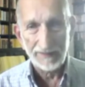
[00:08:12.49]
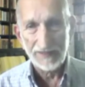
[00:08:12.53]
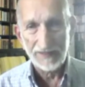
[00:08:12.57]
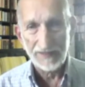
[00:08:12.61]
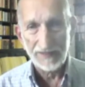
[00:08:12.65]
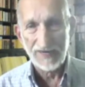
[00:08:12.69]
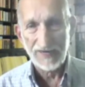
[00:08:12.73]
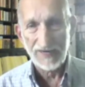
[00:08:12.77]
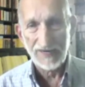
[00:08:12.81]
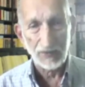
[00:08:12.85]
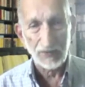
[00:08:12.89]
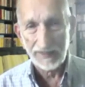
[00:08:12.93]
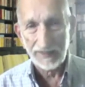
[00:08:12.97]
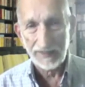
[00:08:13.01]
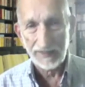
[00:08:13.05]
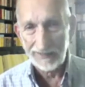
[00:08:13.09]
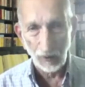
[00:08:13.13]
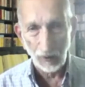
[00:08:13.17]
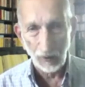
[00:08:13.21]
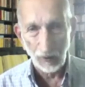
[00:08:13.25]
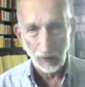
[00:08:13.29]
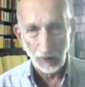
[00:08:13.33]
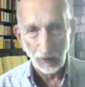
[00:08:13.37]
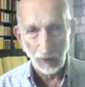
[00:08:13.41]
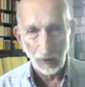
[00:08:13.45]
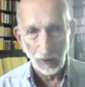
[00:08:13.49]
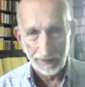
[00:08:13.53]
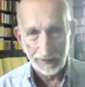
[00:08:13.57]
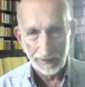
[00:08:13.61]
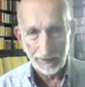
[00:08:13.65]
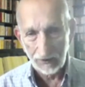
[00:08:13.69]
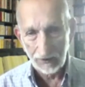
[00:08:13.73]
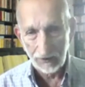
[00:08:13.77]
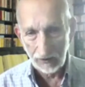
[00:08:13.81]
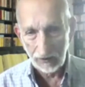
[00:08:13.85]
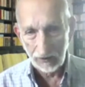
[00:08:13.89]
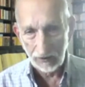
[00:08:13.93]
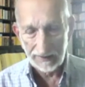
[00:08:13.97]
pensiamo all'Etiopia
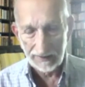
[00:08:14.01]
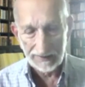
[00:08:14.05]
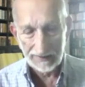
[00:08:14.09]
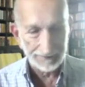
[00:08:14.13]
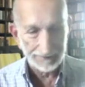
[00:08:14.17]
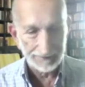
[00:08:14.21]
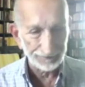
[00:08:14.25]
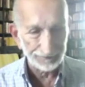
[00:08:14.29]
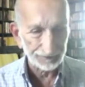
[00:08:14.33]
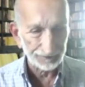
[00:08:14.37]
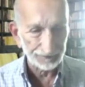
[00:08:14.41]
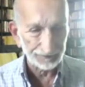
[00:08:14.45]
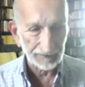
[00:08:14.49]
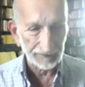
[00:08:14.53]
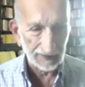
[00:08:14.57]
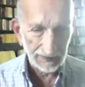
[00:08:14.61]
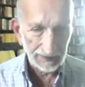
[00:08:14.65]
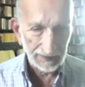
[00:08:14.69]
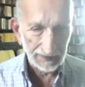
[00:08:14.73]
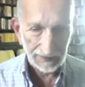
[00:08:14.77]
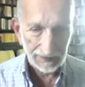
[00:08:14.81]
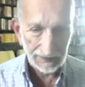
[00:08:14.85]
con... Ehm,